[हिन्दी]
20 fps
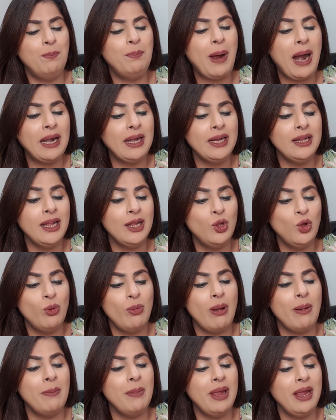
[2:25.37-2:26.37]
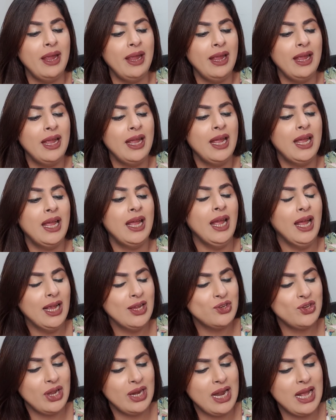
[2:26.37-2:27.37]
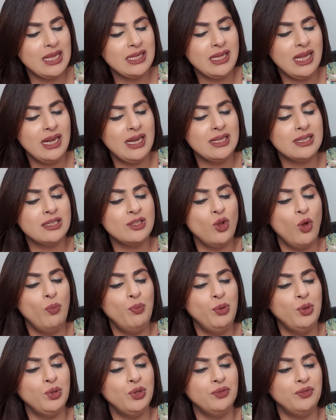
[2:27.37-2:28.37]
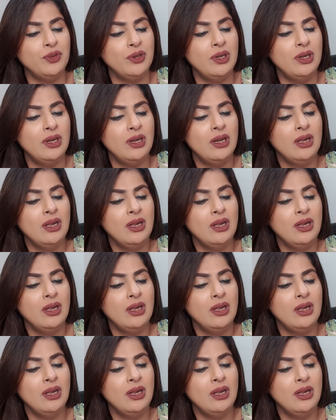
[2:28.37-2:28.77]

पार्टी दे दो अब हमें शहनाज गिल इज़ सो ब्यूटिफुल